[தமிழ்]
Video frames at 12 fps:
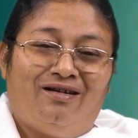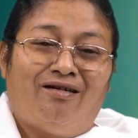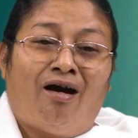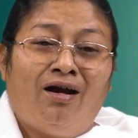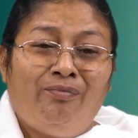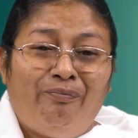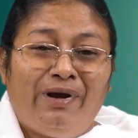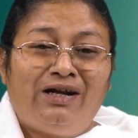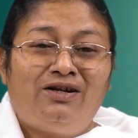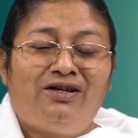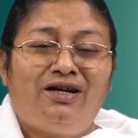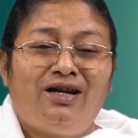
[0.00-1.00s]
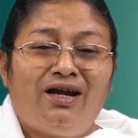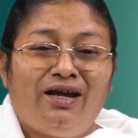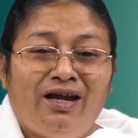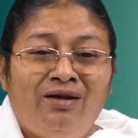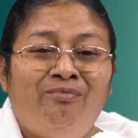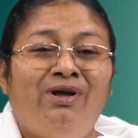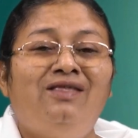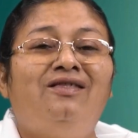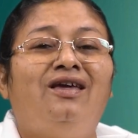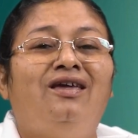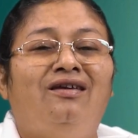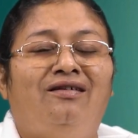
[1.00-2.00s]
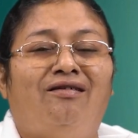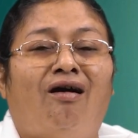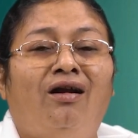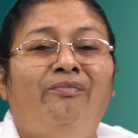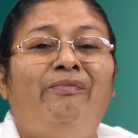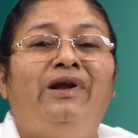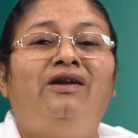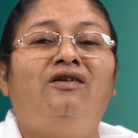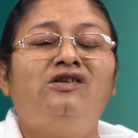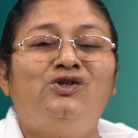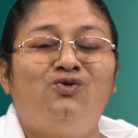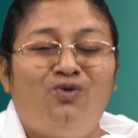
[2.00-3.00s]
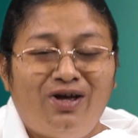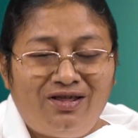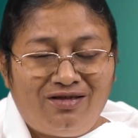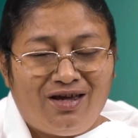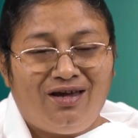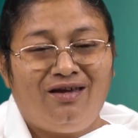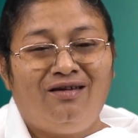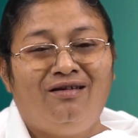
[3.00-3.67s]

நான் பெற்ற இன்பத்தை நான் பெற்ற சுகத்தை